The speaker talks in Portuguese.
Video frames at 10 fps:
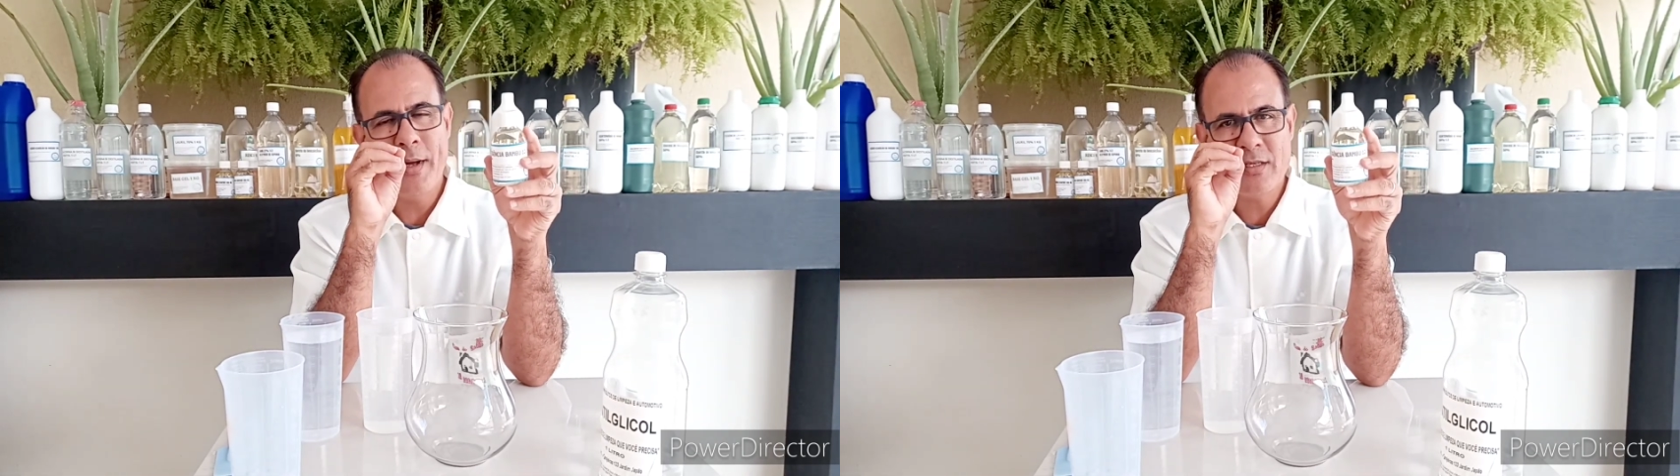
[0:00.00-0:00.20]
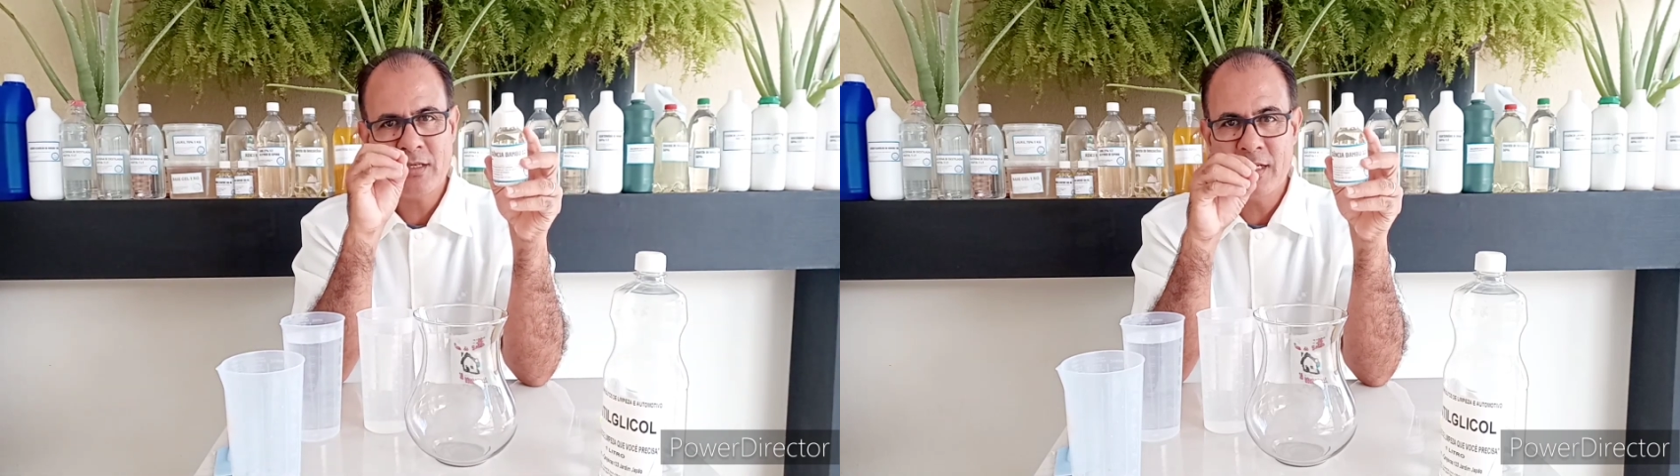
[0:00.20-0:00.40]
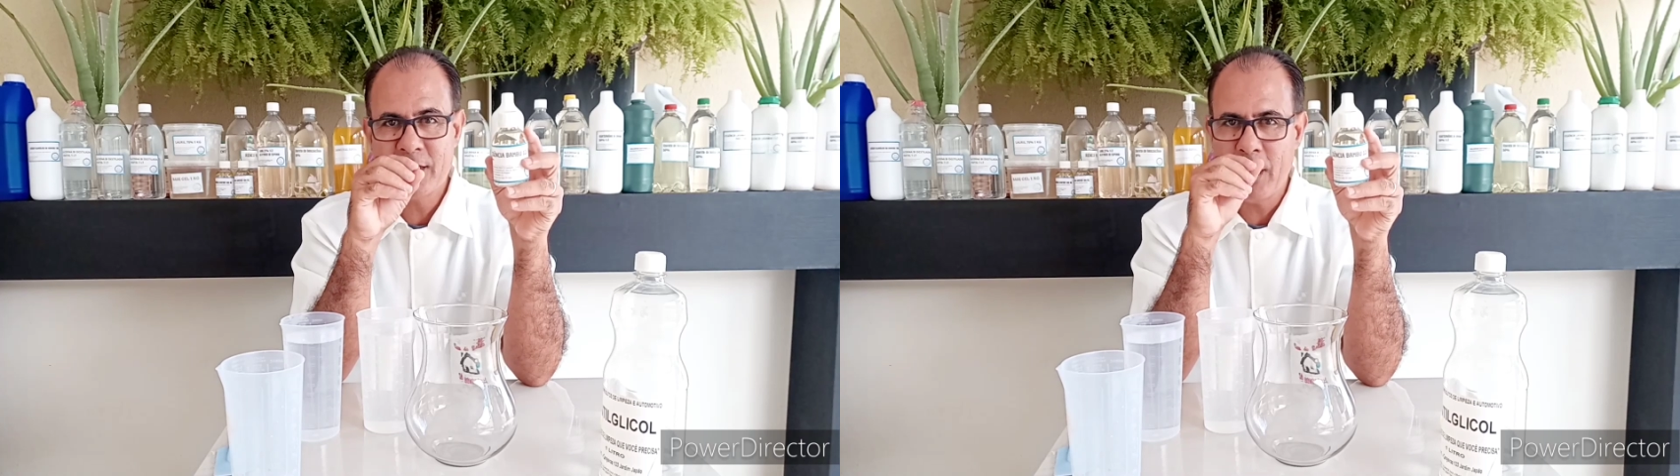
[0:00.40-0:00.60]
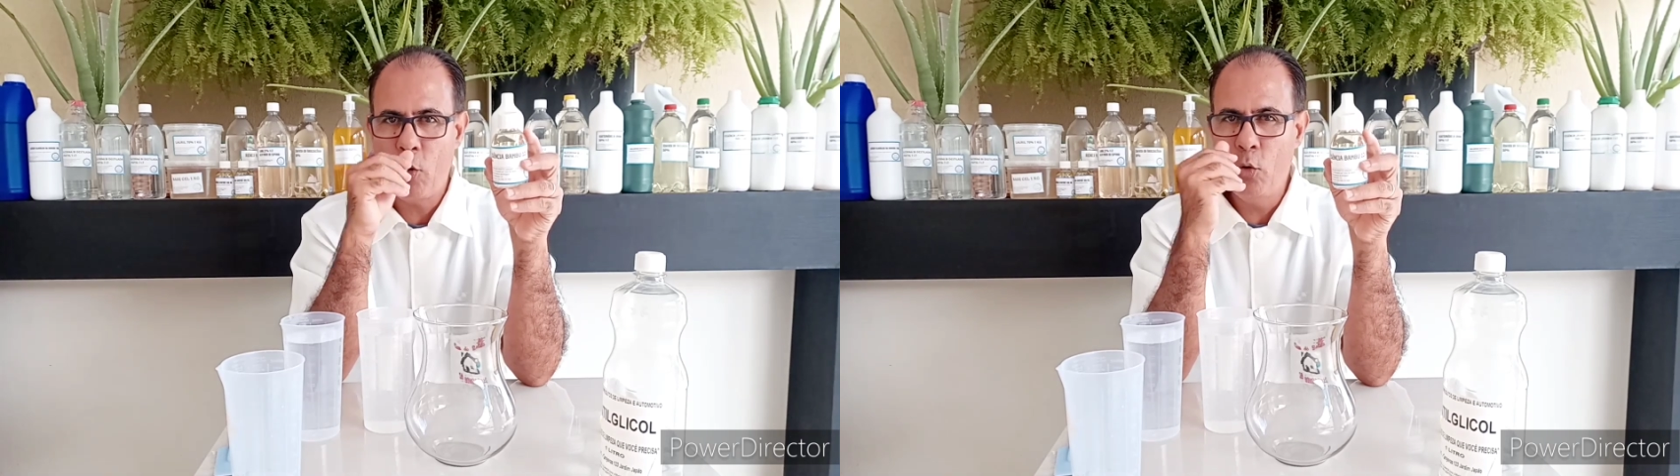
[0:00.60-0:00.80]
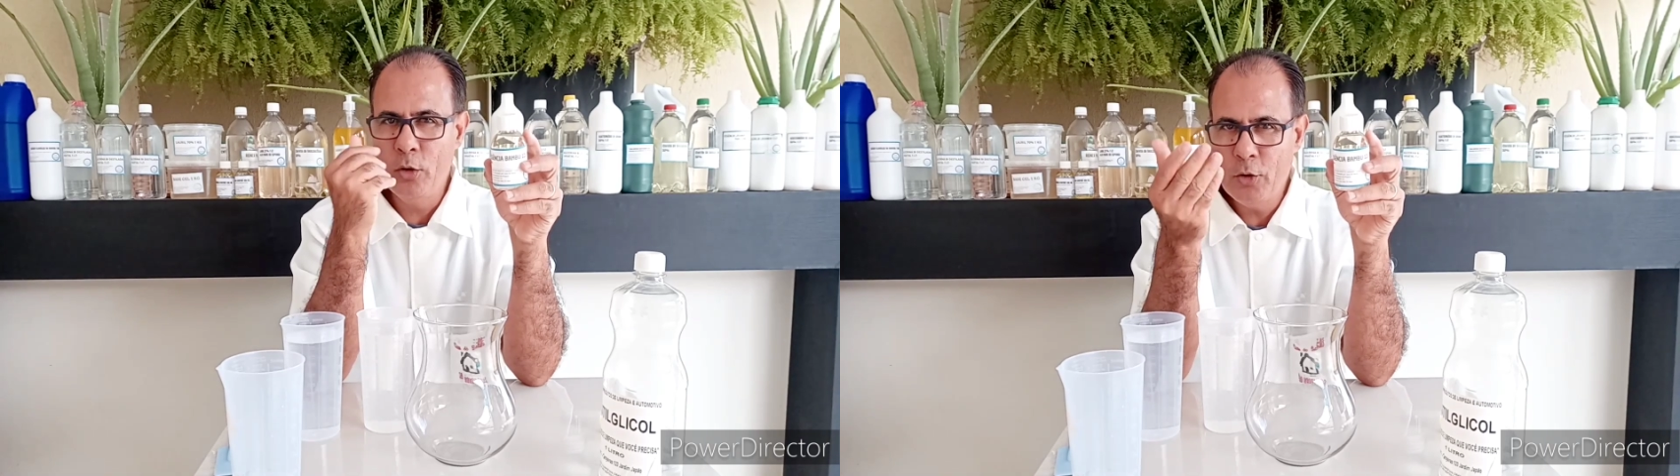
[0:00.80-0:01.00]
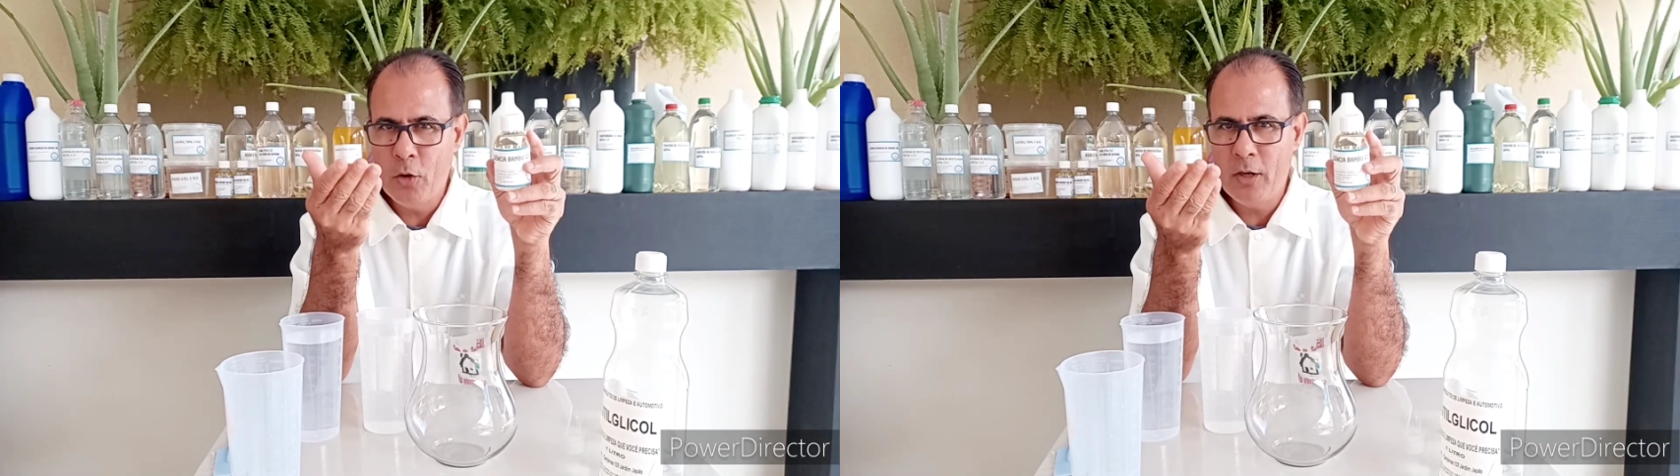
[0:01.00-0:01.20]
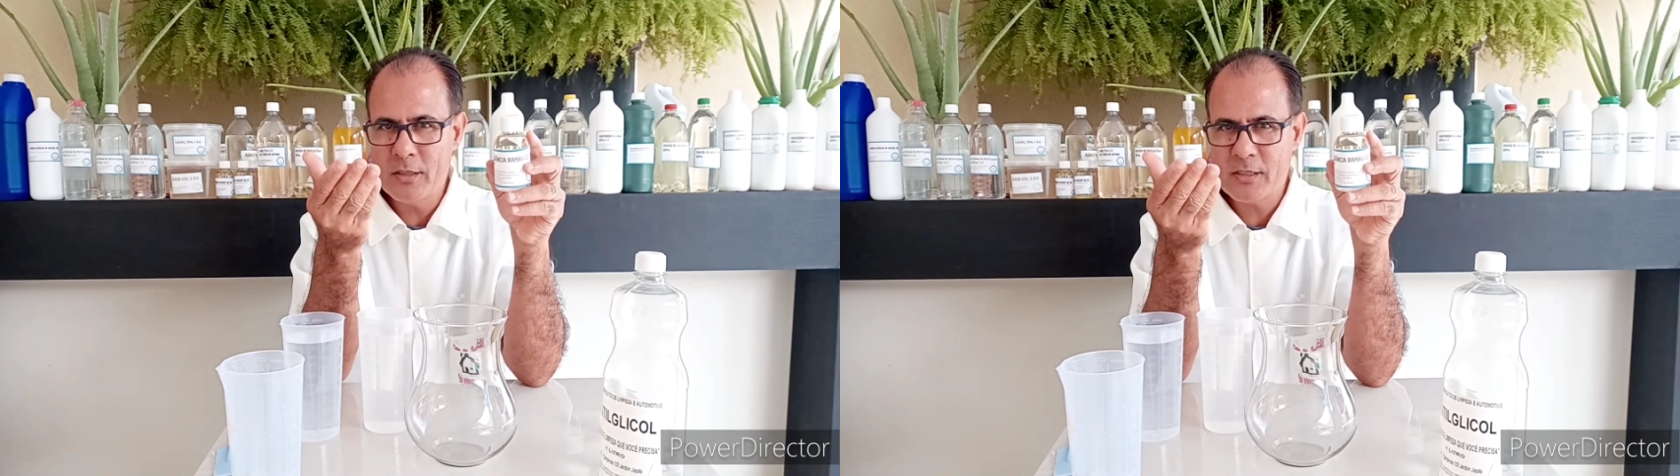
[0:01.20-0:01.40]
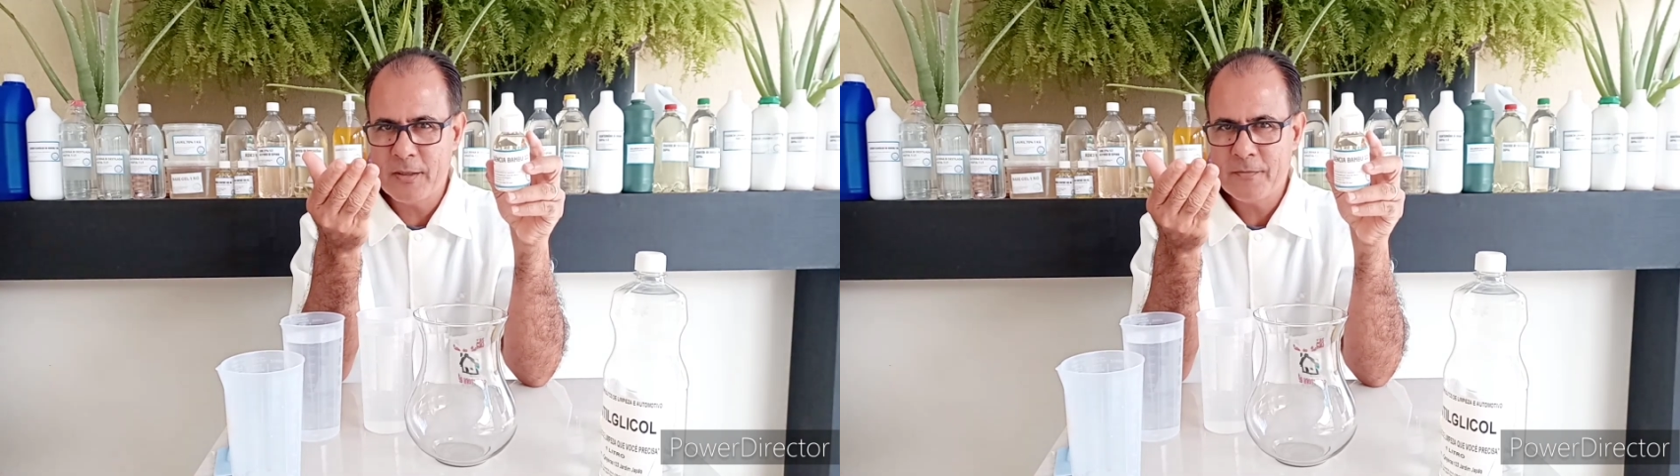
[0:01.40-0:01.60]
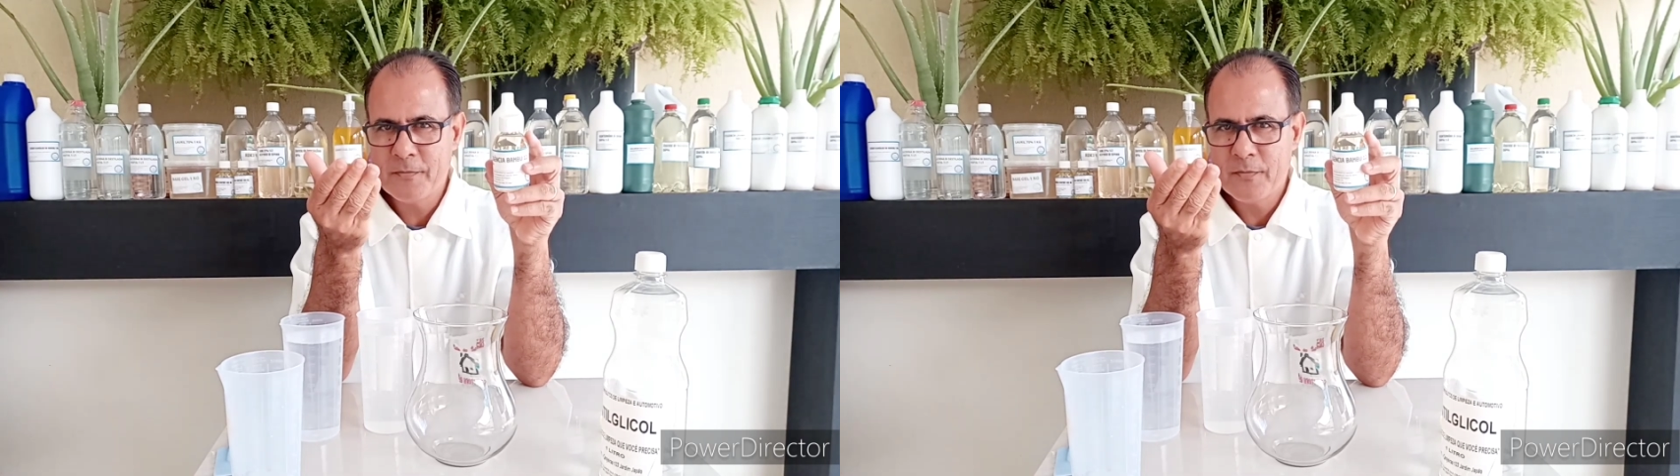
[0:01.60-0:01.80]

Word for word: essência oleosa,